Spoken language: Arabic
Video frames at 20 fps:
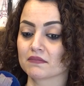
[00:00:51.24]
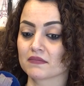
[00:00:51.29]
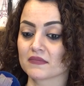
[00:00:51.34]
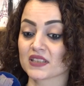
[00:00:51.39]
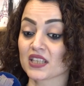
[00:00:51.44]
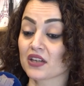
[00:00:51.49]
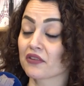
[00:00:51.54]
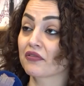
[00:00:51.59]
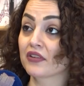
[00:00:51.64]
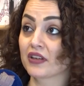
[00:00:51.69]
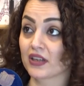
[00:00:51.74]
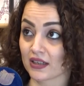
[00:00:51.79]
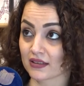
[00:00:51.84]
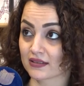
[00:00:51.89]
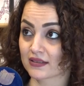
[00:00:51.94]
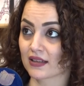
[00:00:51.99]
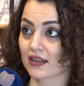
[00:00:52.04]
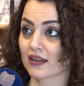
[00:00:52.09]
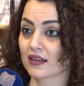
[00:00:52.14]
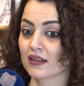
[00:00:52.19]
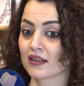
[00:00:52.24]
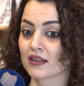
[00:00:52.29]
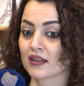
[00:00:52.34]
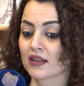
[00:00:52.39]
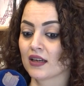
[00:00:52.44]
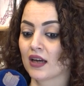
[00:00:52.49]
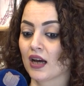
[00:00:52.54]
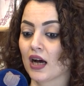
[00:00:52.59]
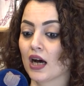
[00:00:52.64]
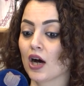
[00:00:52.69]
صرفياتها
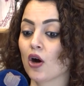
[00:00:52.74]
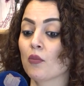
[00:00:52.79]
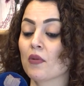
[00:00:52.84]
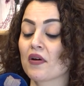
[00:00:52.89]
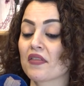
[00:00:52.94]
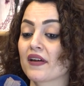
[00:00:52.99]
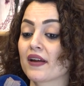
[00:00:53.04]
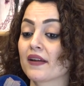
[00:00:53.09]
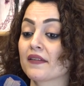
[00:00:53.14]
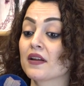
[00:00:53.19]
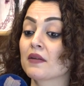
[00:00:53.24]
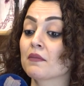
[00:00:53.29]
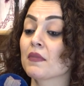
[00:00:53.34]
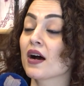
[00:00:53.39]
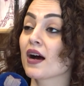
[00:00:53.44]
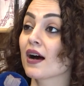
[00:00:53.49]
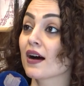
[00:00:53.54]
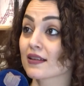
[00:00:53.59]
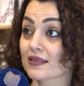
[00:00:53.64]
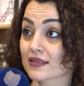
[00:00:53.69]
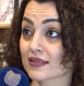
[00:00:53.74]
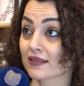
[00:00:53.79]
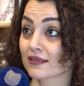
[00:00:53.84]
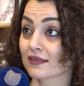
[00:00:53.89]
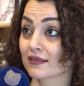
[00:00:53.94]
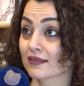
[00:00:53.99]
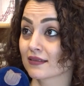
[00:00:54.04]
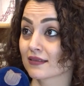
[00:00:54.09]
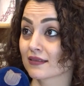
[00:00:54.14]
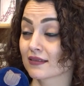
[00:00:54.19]
أو مثلا المخازن
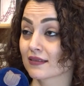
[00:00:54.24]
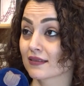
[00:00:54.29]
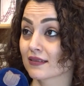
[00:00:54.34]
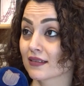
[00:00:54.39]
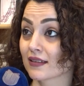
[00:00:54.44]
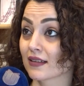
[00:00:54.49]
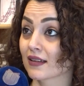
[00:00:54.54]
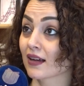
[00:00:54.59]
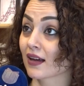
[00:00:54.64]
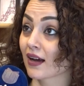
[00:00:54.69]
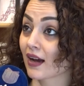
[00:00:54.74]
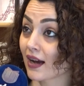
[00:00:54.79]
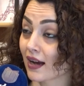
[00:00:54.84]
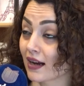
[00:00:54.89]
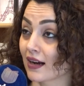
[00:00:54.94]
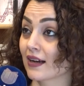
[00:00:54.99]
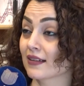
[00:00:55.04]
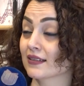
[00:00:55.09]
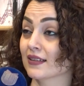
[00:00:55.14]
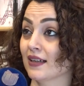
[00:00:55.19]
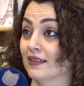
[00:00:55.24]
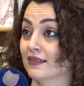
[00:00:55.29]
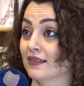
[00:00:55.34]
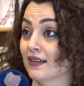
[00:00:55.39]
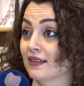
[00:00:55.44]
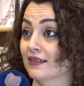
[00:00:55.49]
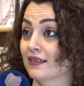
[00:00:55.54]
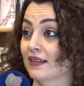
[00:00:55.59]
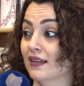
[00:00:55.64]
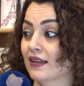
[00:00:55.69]
قللت
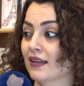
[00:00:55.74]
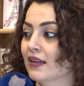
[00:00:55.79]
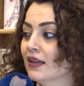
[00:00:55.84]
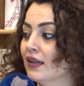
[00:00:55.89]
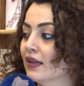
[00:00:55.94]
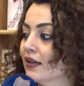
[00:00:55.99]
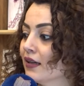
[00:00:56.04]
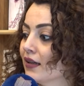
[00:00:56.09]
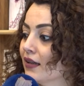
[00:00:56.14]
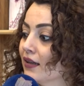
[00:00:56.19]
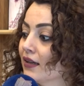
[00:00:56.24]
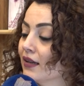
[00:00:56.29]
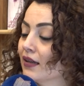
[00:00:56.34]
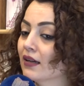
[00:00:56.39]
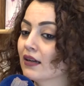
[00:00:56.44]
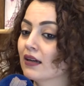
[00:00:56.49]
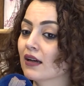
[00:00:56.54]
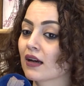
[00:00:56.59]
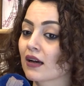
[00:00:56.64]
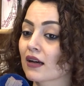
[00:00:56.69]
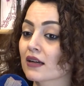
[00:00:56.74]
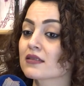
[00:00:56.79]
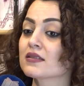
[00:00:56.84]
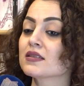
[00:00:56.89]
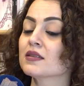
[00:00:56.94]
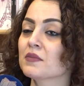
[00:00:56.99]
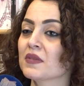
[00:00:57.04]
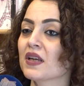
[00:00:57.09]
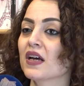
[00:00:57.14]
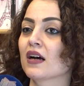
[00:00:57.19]
أعدادها آه،
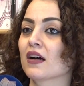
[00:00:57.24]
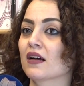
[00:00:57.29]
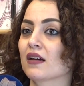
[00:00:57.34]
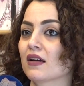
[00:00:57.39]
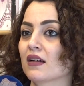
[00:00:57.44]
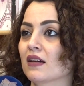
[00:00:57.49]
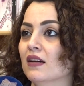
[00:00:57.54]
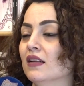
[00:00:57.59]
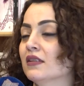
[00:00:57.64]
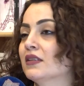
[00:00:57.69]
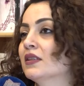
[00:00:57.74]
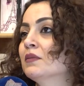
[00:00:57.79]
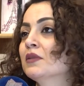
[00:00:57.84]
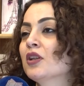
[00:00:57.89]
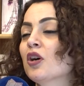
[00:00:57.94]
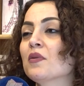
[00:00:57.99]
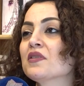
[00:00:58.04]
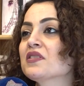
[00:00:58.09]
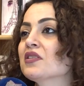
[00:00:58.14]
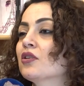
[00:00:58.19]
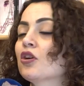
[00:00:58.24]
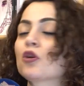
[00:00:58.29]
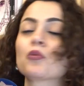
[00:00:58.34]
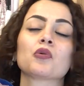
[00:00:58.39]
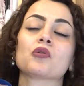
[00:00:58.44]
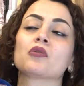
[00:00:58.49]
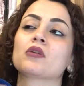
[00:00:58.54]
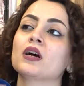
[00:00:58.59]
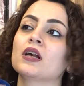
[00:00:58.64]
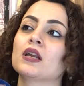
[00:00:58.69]
قسم لا اعتمدوا بس انهم
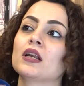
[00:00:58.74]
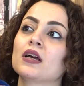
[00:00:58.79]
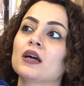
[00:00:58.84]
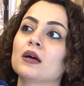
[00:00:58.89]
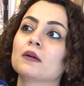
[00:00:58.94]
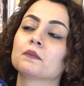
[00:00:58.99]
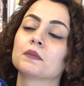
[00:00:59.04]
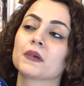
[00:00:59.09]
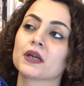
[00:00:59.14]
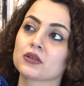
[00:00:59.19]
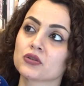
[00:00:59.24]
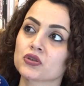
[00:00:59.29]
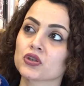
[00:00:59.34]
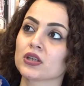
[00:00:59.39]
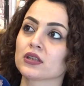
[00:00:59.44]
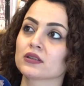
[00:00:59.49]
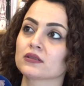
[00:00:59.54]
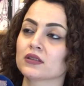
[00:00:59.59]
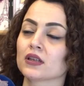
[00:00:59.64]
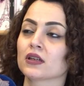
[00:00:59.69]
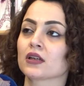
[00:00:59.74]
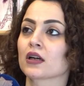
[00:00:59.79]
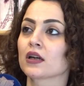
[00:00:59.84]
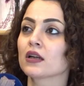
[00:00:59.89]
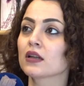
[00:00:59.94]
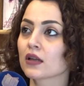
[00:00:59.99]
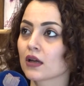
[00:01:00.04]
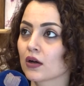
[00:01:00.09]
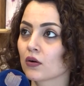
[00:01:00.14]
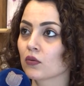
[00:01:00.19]
يبقون على بيجات يعني
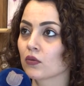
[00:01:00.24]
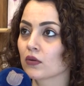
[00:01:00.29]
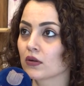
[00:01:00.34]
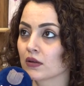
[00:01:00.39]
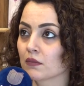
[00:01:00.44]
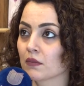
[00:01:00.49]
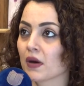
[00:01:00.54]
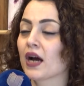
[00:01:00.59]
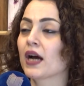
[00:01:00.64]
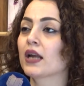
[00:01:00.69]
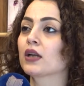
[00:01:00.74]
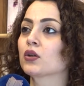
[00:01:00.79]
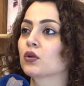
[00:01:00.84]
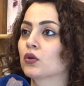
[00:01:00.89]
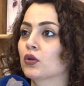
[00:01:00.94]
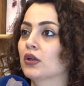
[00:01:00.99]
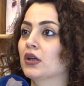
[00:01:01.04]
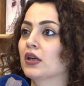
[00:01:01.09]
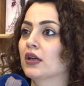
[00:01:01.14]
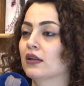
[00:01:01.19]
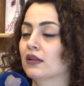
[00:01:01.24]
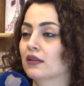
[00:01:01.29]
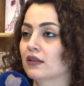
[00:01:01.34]
غلقوا المحل كله